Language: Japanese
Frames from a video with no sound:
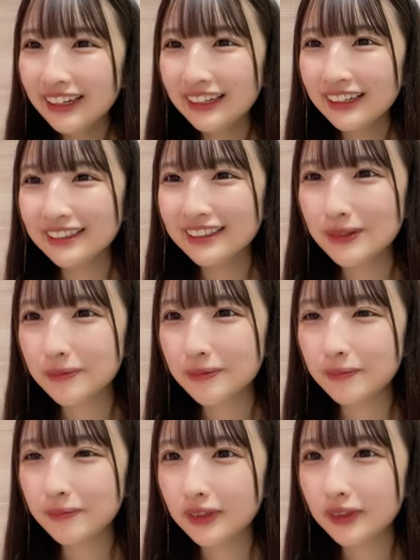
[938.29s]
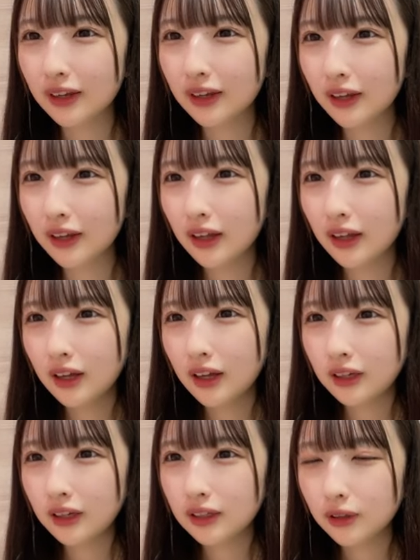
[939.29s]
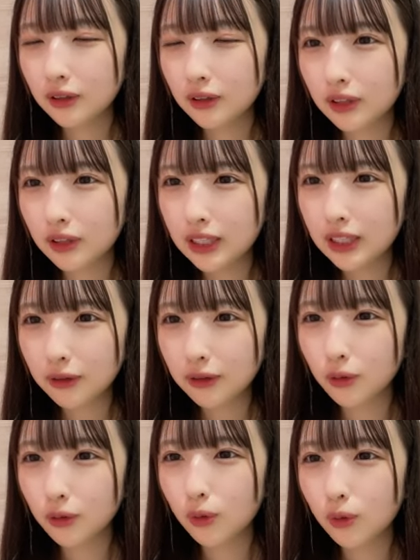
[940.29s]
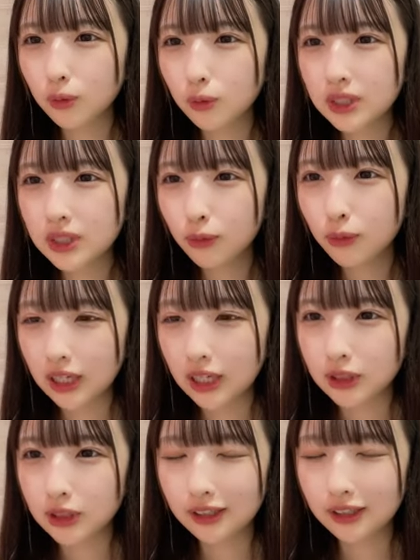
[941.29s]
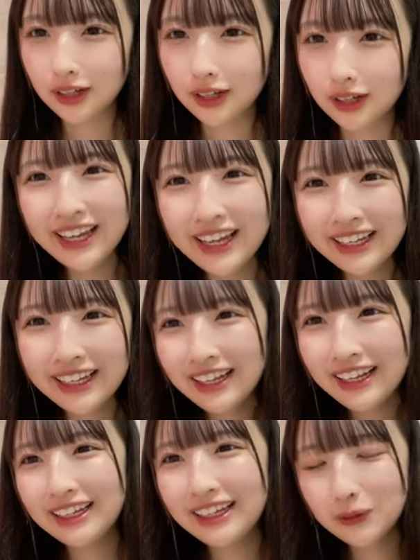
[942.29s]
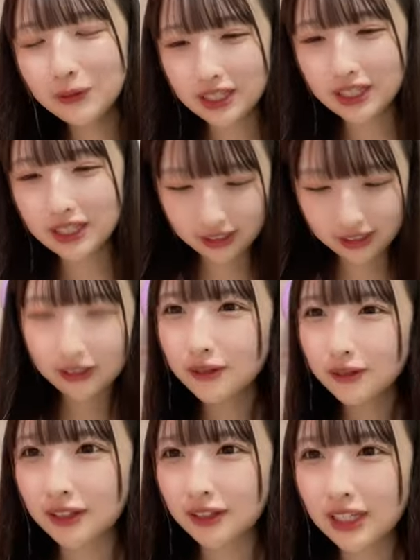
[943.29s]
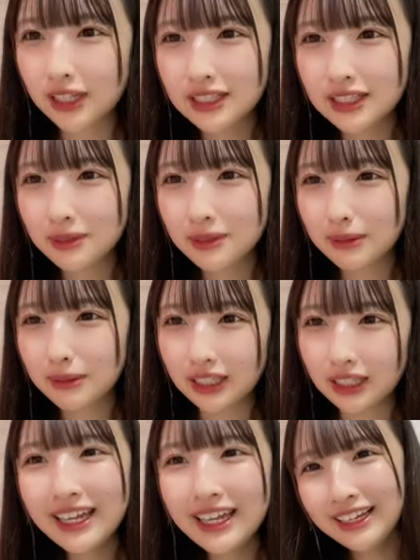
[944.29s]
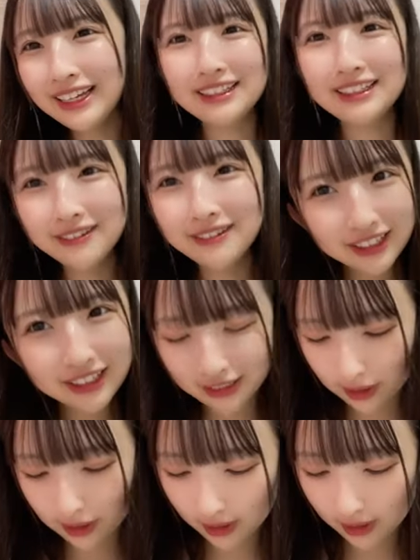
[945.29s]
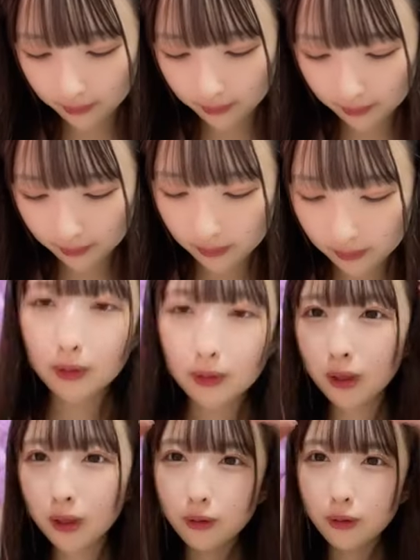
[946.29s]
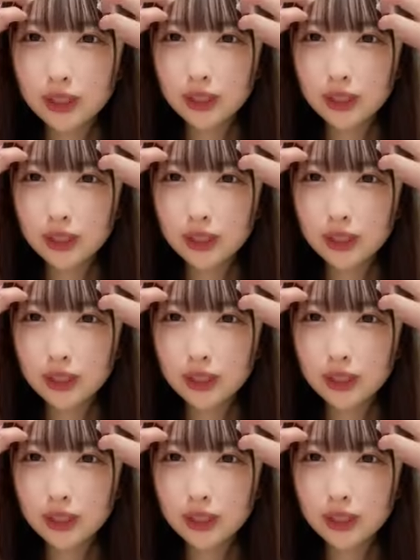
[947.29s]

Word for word: ニココですニココですかありがとうニココでも嬉しいよ一ココでも嬉しい三ココは三ココココさんはココさん